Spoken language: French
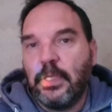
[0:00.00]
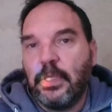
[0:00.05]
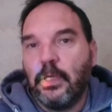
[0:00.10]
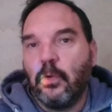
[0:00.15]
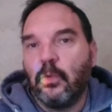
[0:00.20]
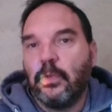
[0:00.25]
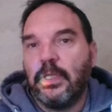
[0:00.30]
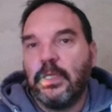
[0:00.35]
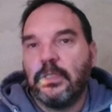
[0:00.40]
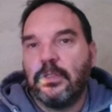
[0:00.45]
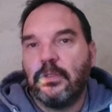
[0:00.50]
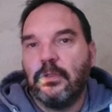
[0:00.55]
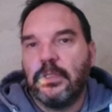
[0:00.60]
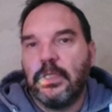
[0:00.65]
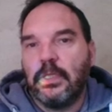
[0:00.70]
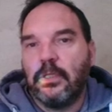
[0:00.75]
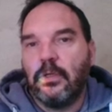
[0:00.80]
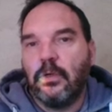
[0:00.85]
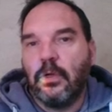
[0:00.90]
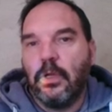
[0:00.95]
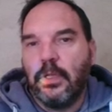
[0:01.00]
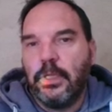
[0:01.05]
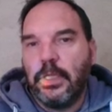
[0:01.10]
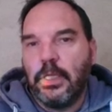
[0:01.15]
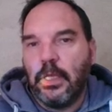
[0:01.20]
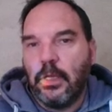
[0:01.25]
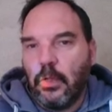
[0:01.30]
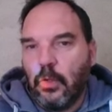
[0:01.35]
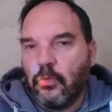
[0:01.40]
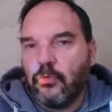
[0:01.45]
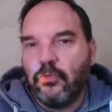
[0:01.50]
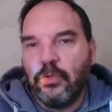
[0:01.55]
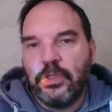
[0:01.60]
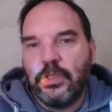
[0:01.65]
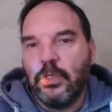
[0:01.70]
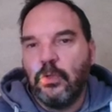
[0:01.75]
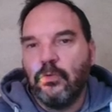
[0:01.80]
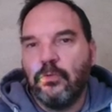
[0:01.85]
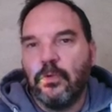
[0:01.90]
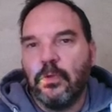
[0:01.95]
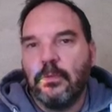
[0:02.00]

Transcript: conteste cette colonne et ensuite qu'il ouvre.